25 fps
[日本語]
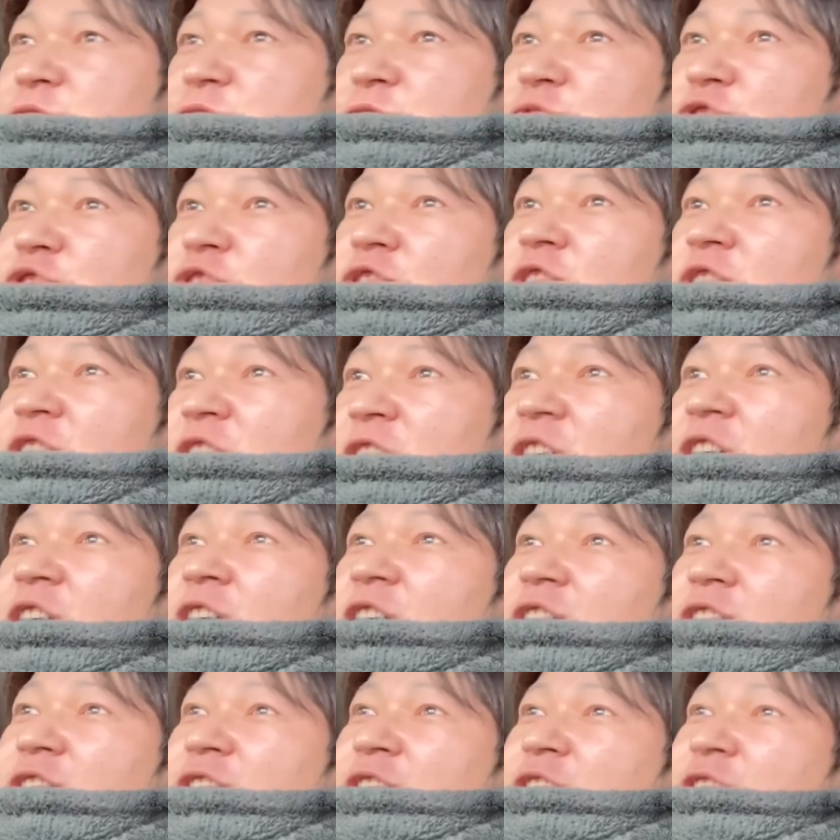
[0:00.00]
だか
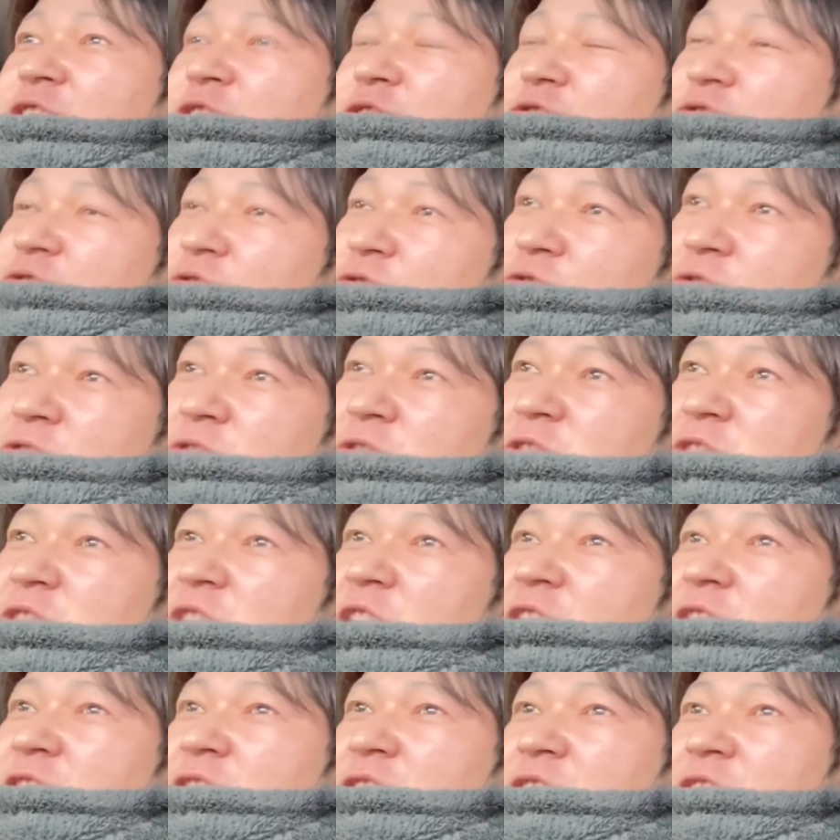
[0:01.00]
ら、どう
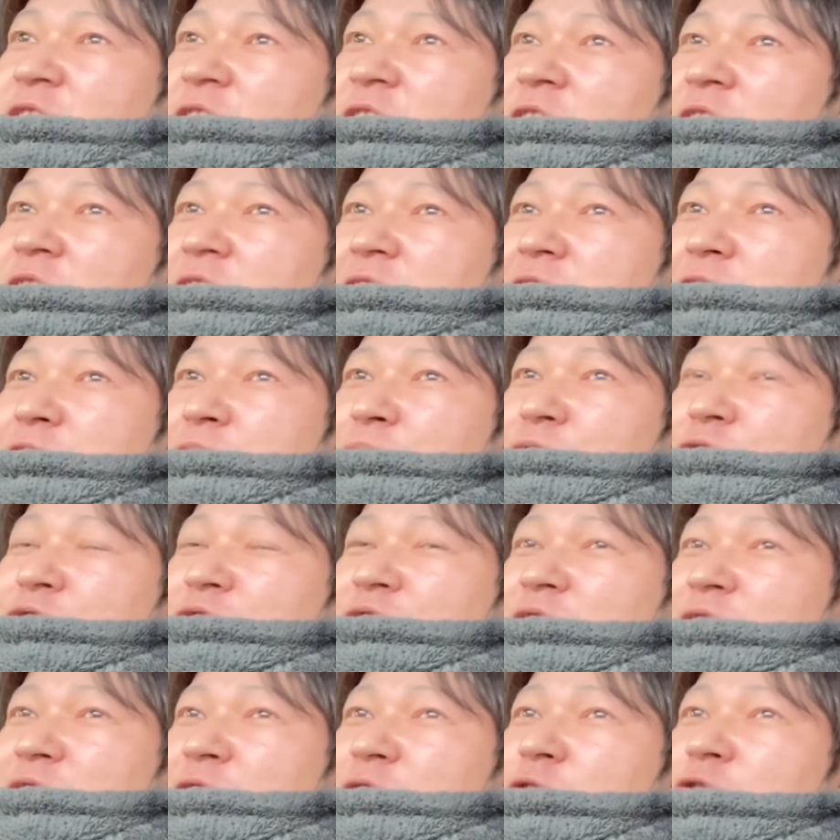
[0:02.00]
なんかなと思っ
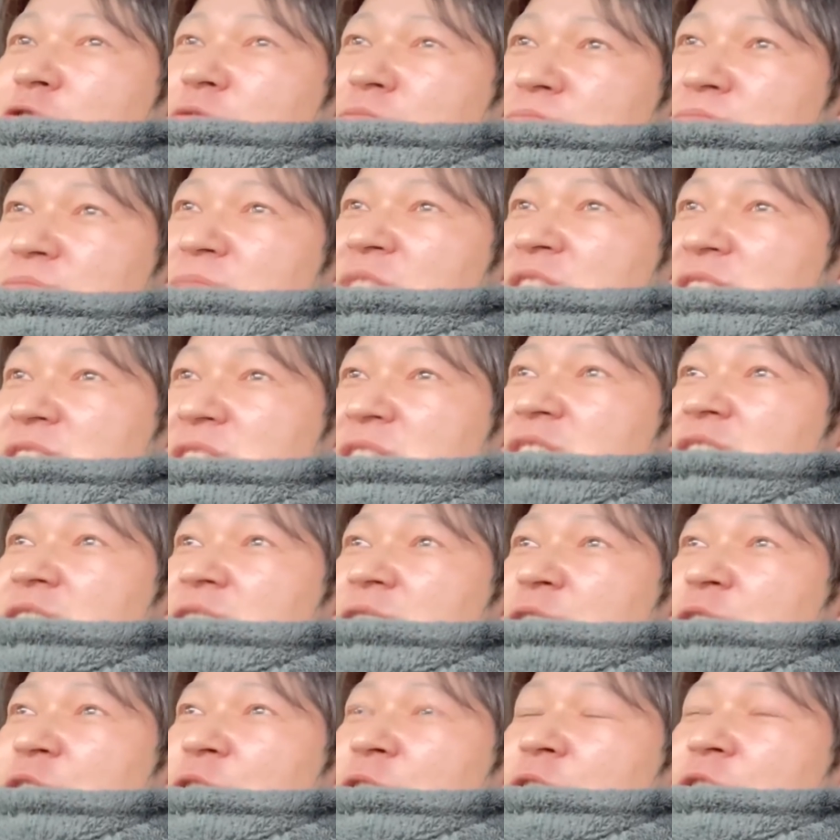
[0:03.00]
て、ほんま
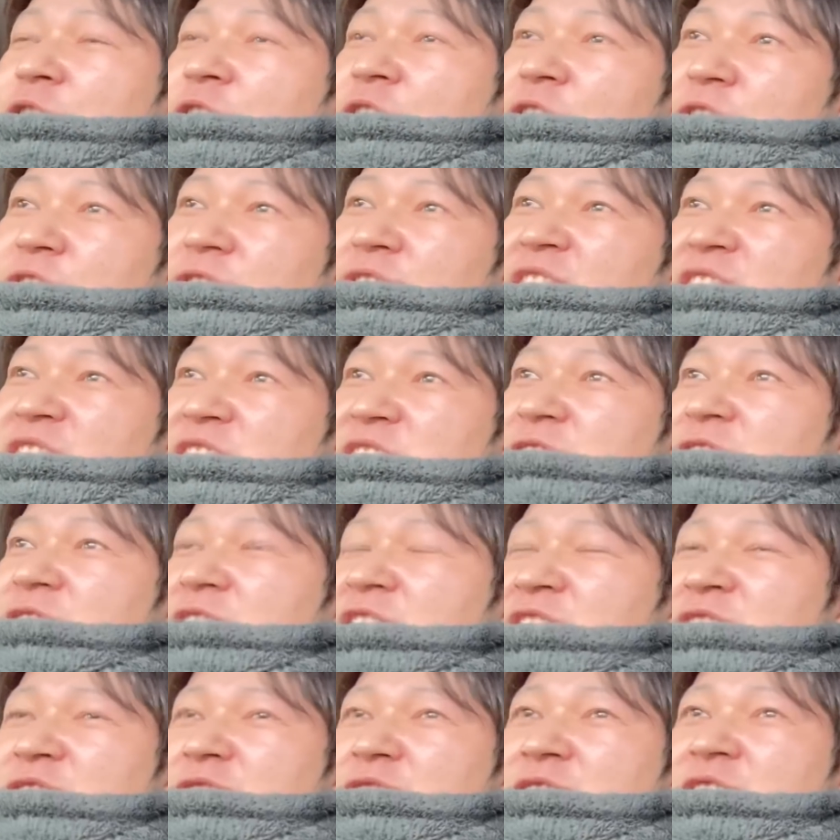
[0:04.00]
に、そんな気づ
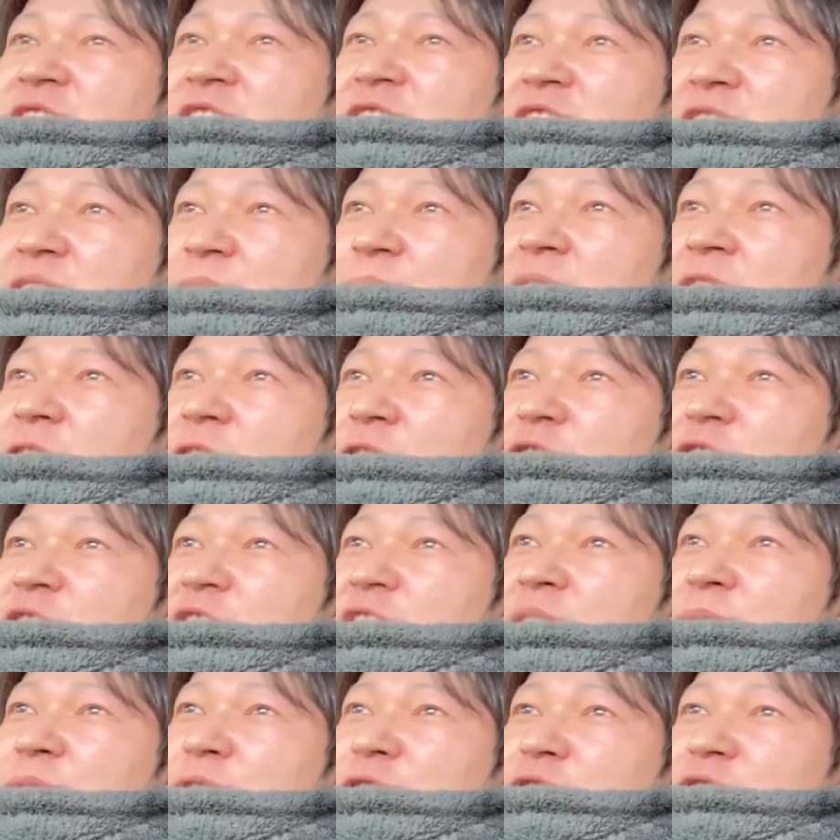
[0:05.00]
きにくいんやったら、まあ、ほんの
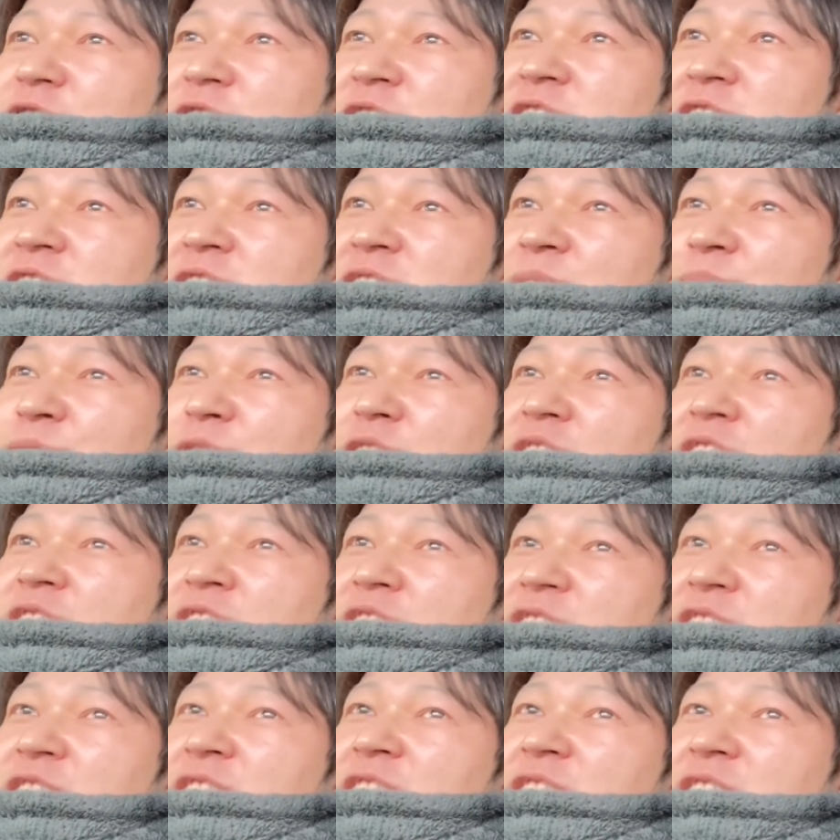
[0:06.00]
ヤマトのシステム
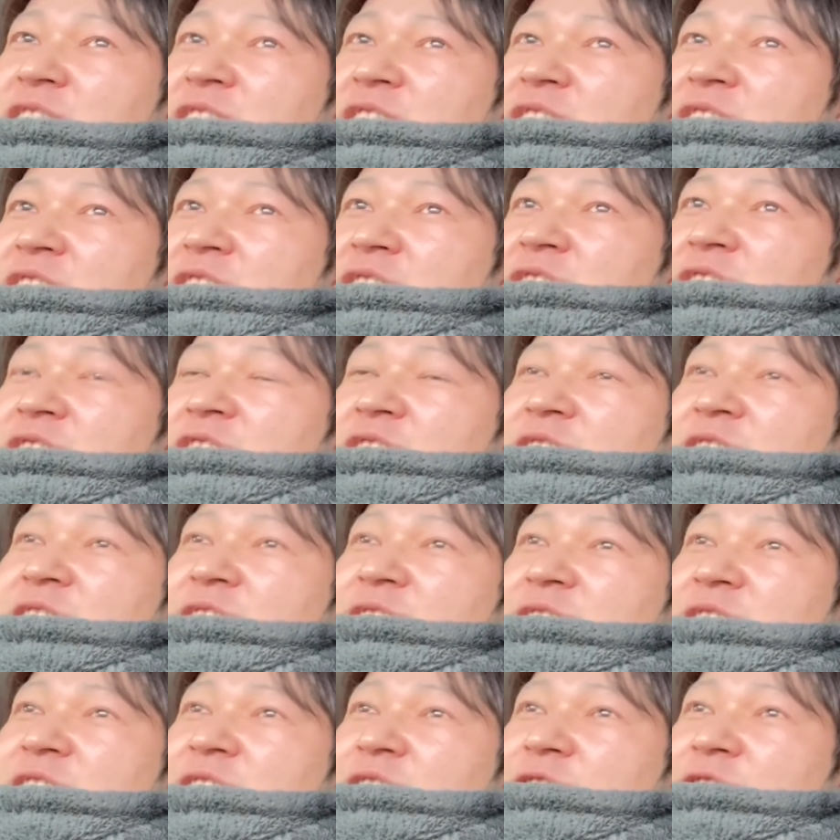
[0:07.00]
的に、いや、
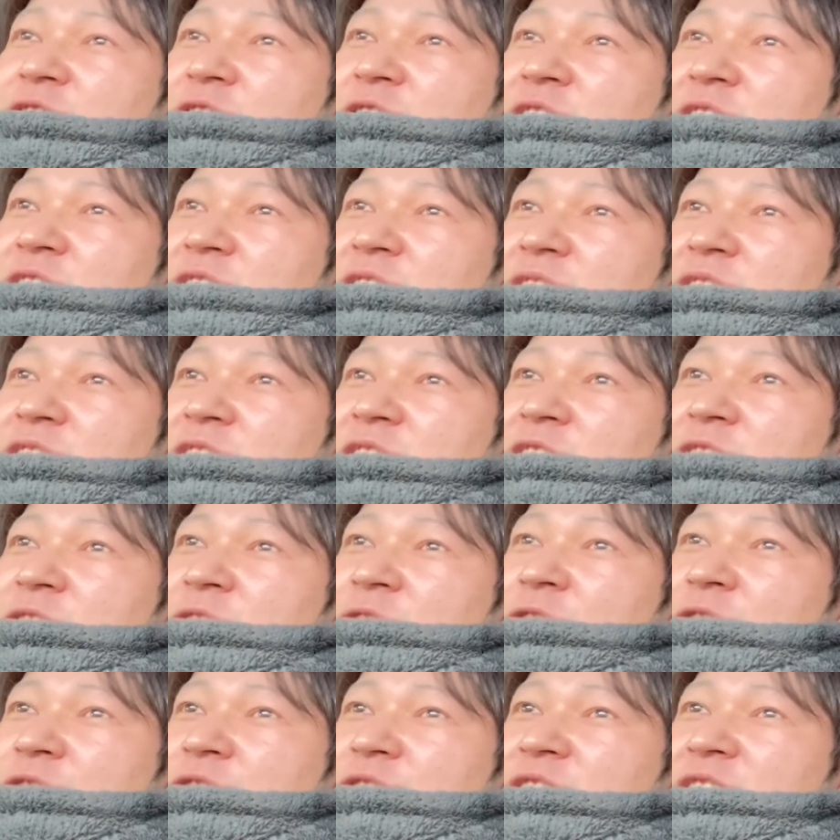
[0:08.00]
さすがにそれを、
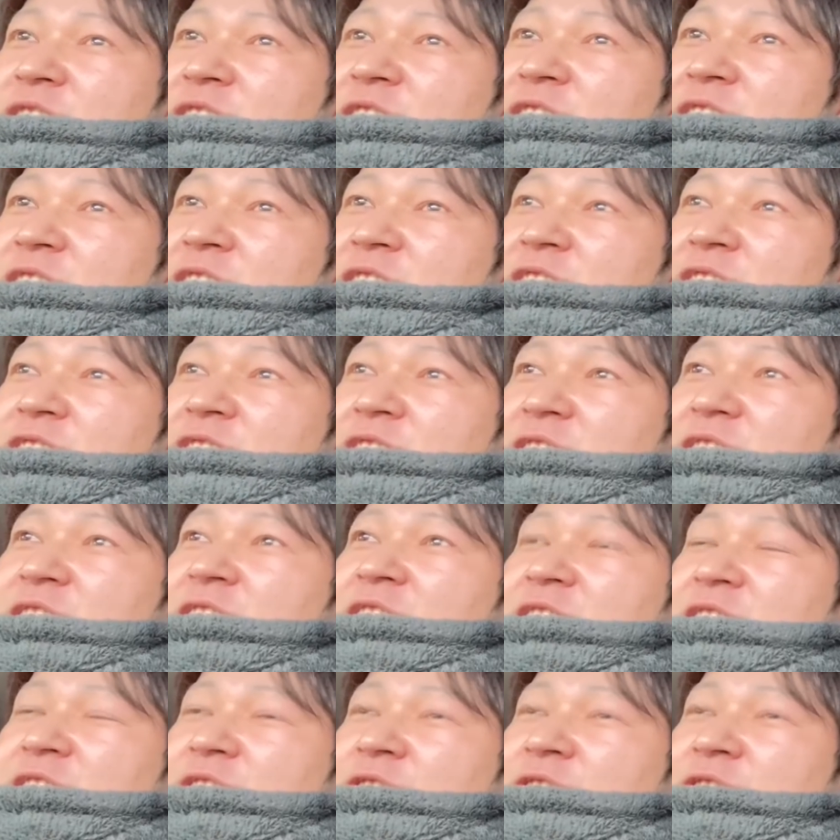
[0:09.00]
こんだけね、気